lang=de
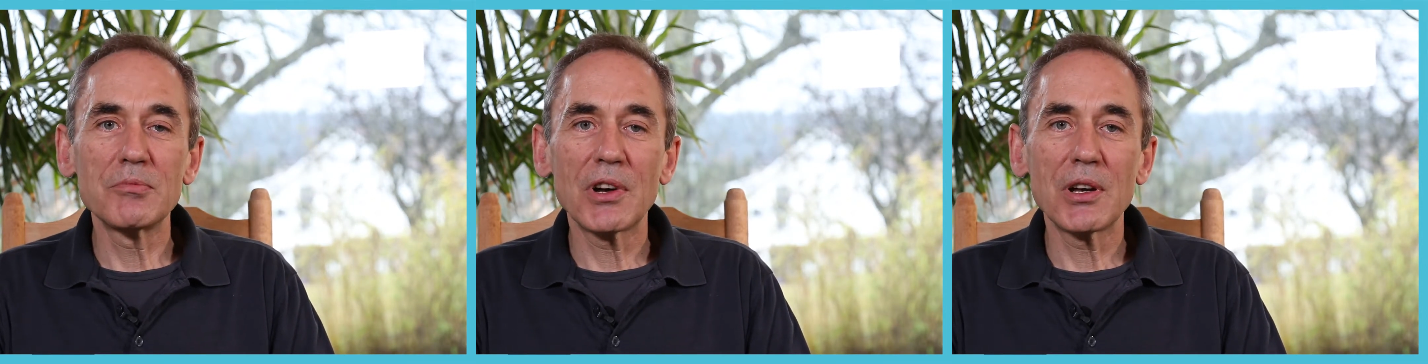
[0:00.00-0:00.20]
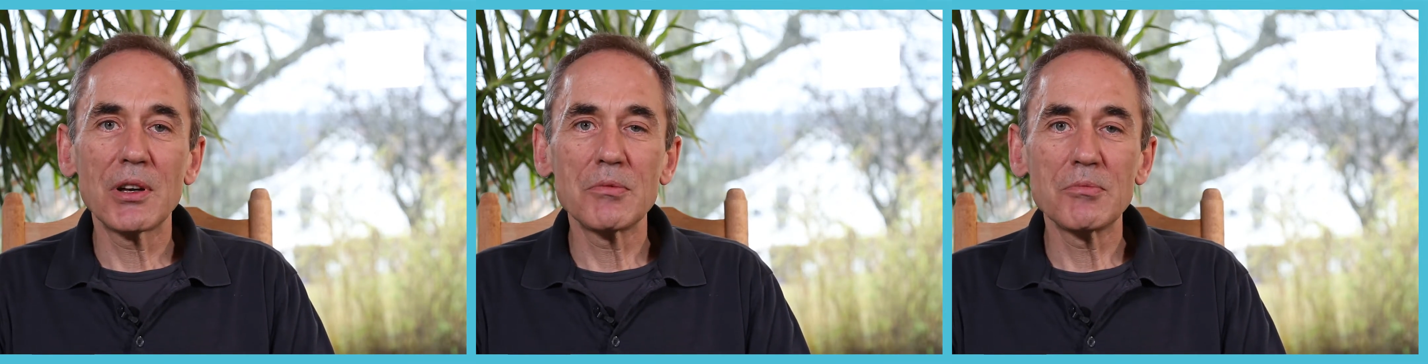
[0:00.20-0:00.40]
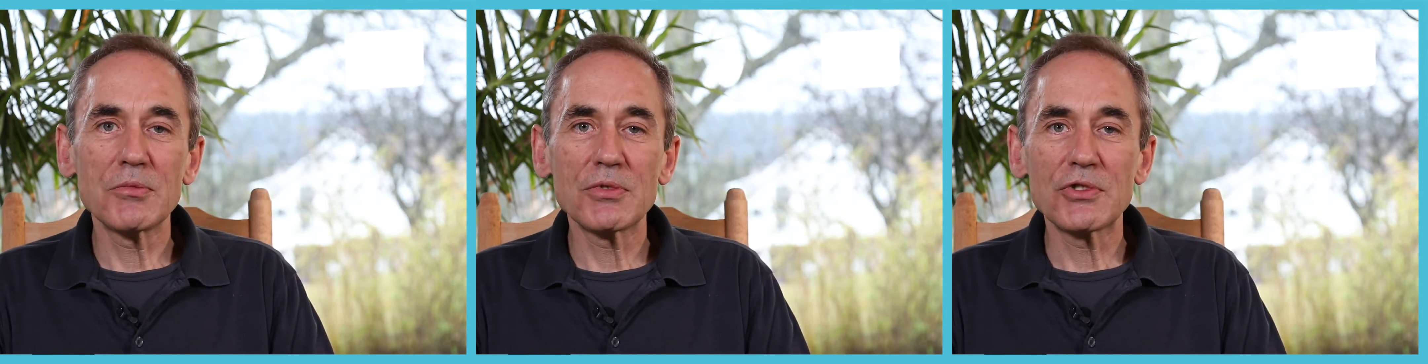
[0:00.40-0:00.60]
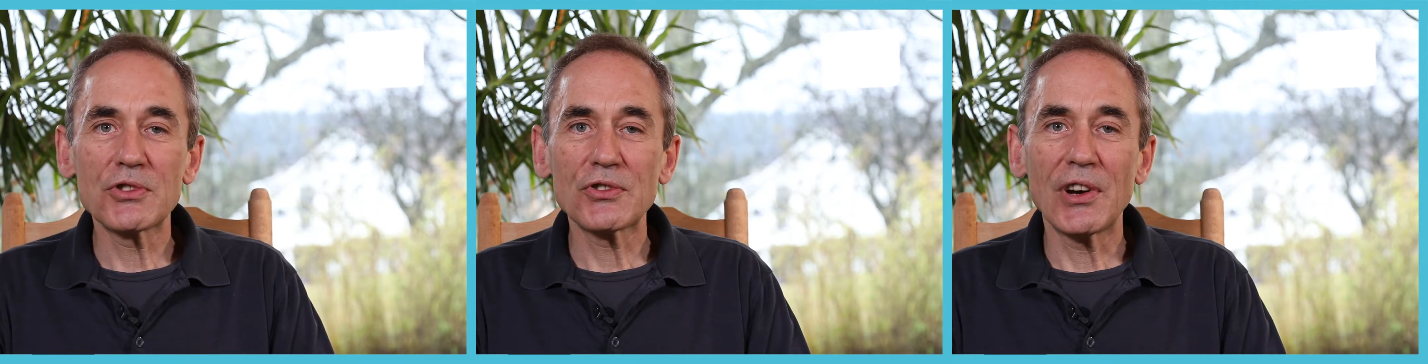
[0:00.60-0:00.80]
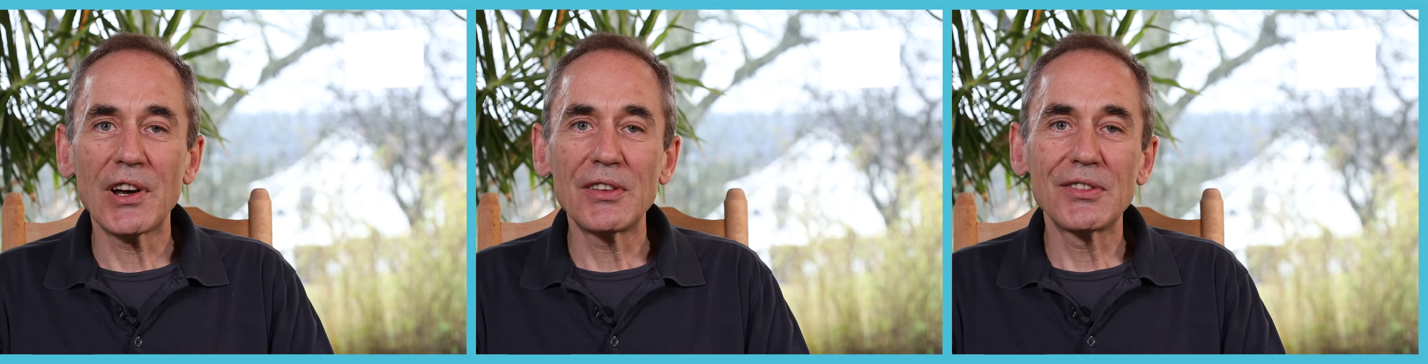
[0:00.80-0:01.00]
beim
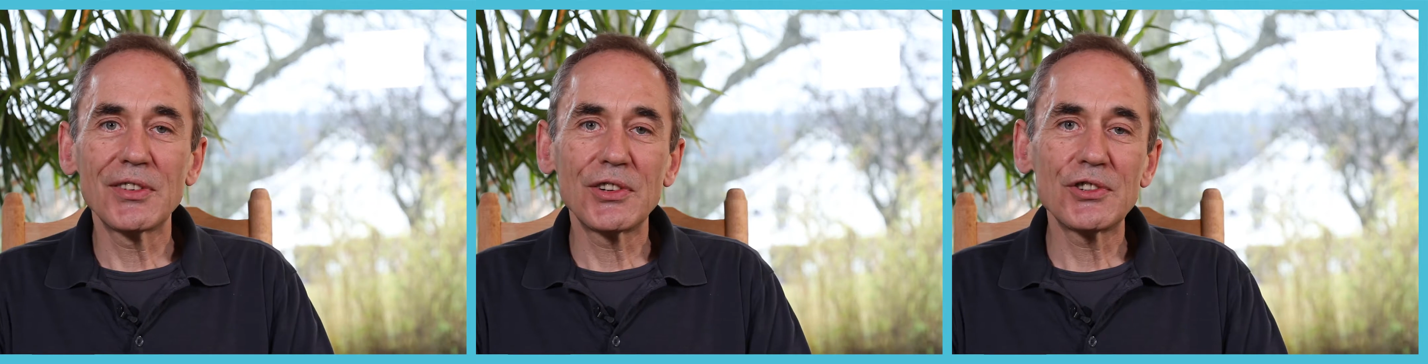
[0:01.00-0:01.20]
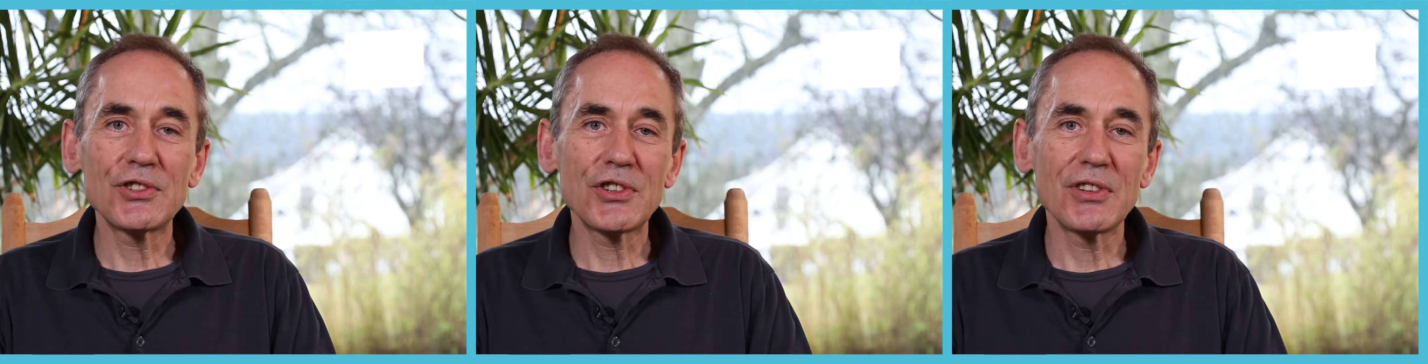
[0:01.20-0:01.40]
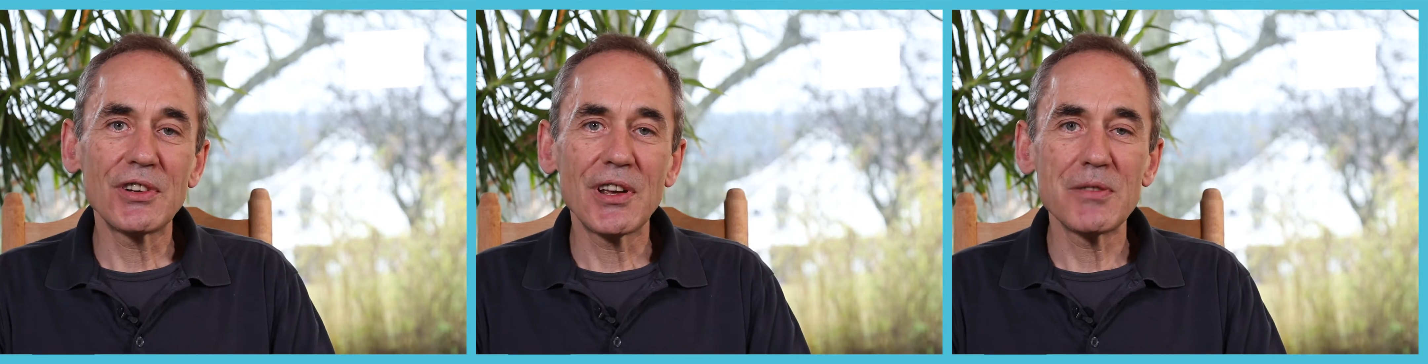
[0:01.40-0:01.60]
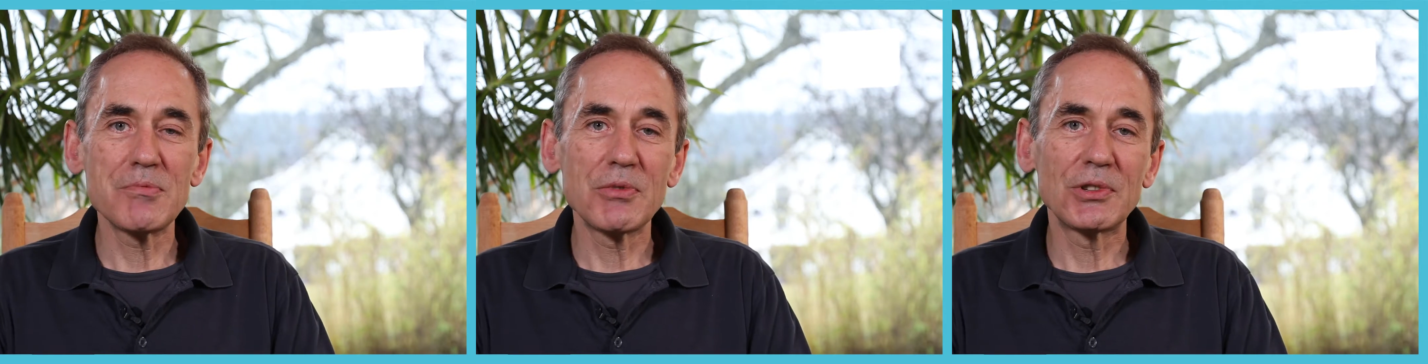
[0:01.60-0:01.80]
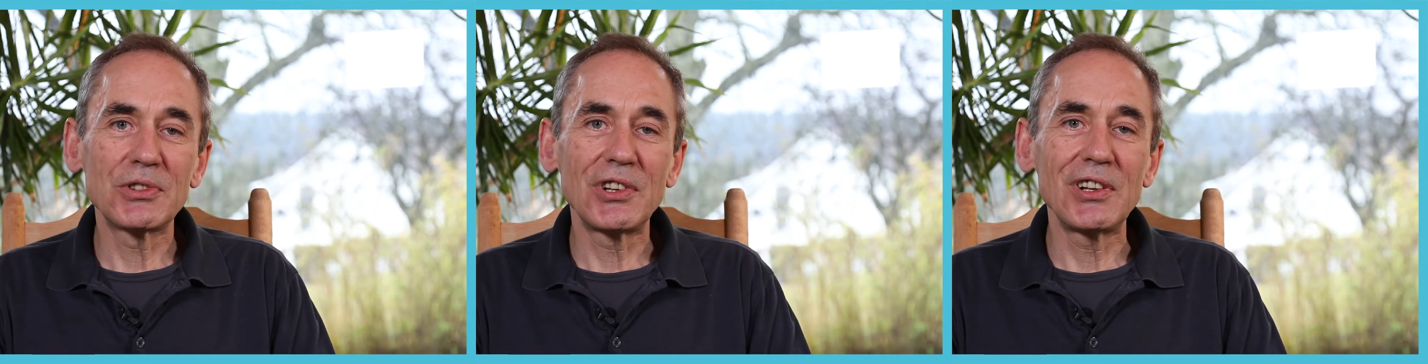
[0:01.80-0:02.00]
Schweizerischen
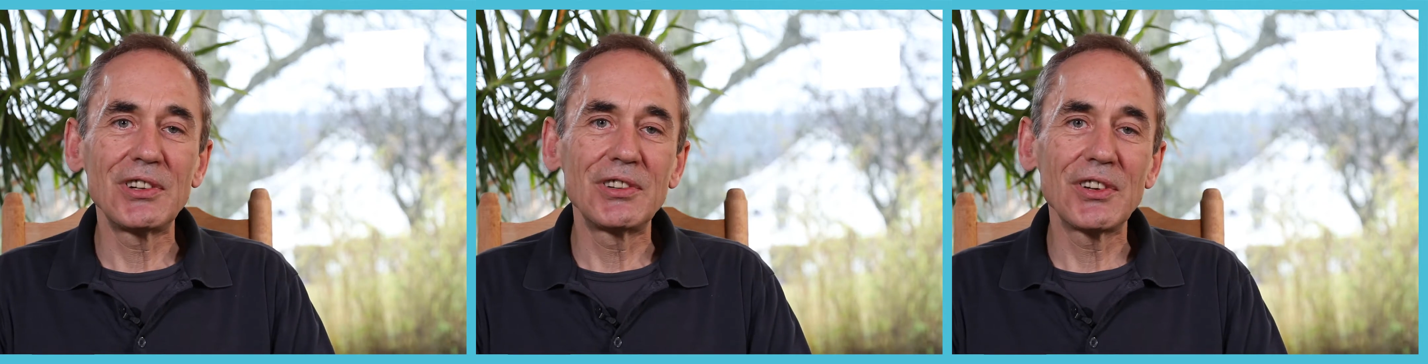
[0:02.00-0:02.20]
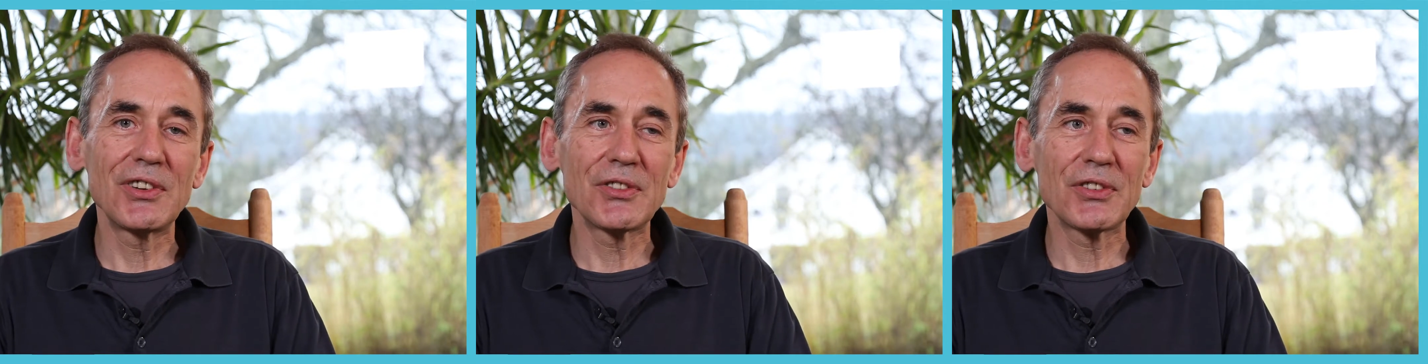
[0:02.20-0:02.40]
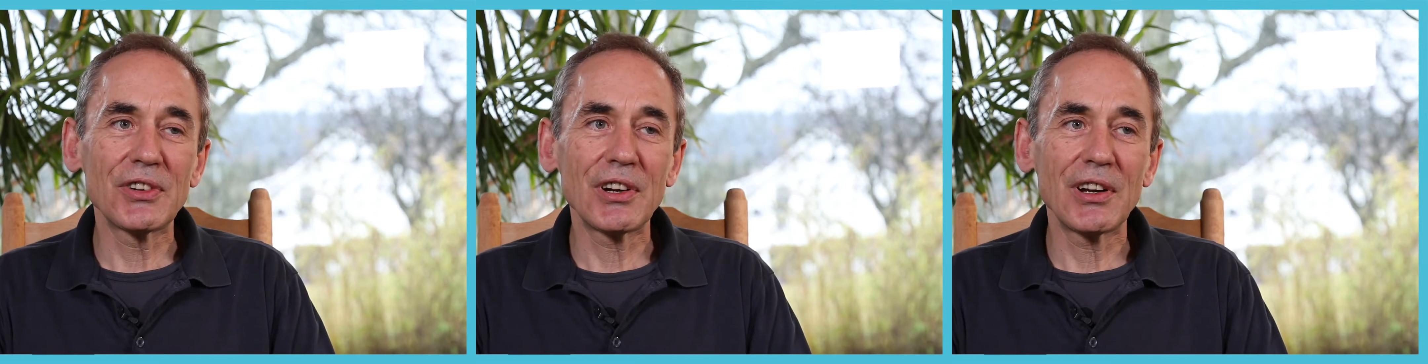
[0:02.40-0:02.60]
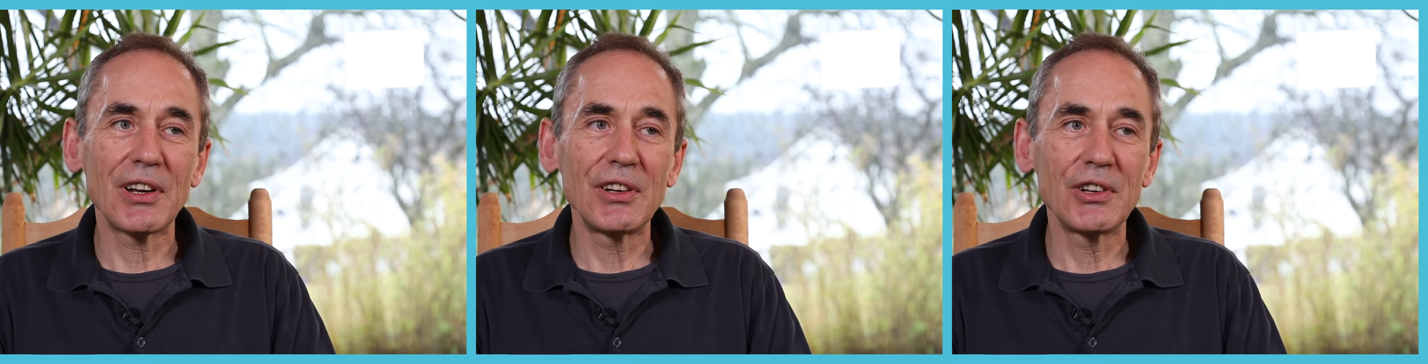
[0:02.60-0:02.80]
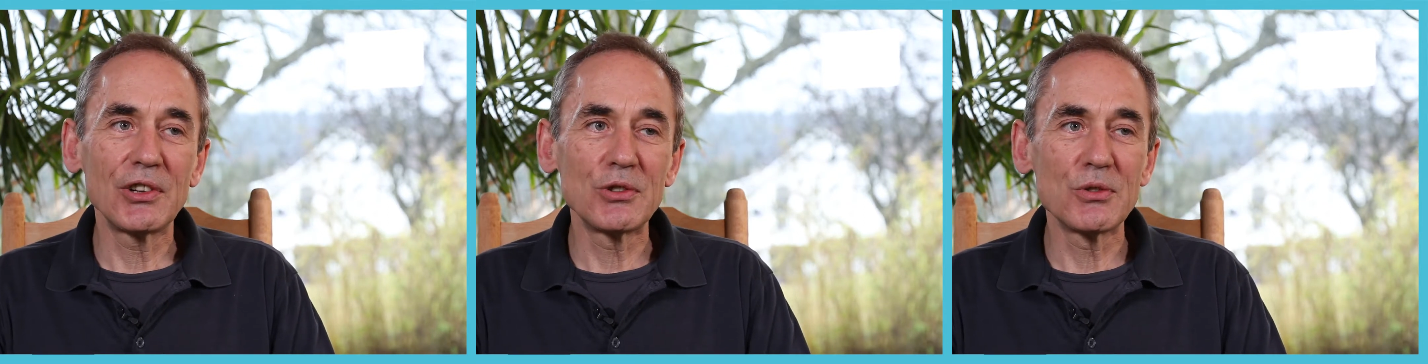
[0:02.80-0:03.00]

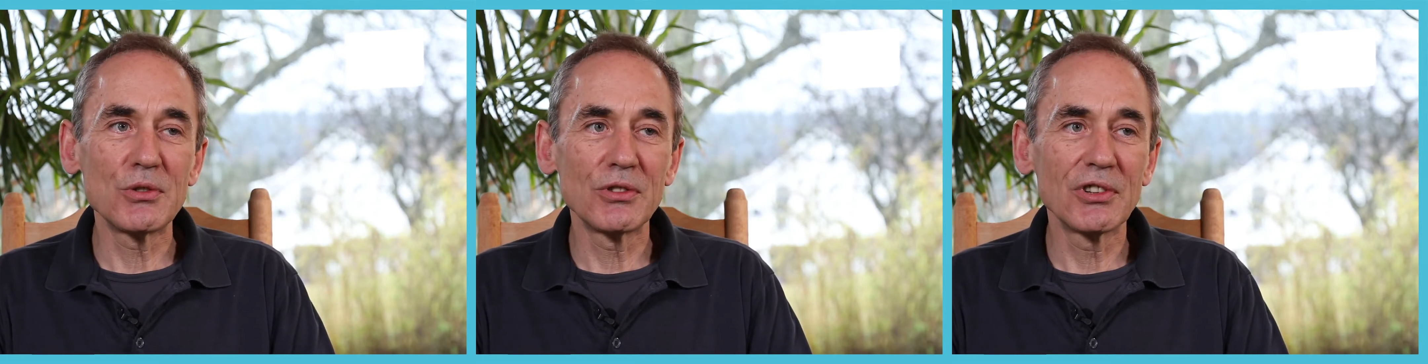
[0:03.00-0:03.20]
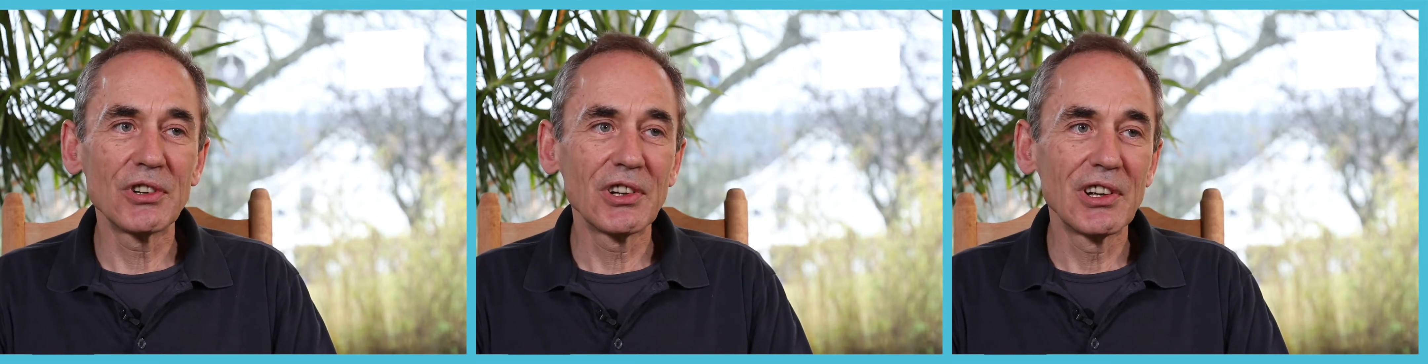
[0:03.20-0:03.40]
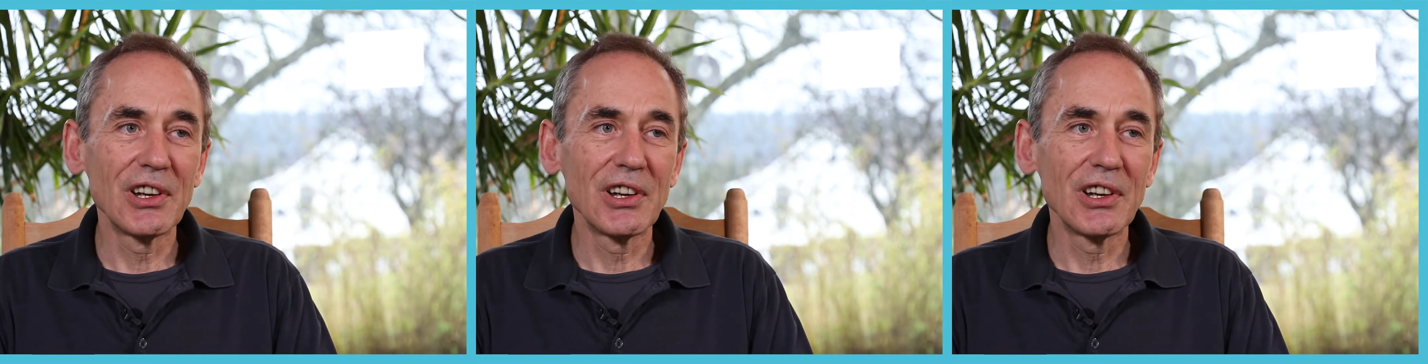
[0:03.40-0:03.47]
Hepatitisvereinigung.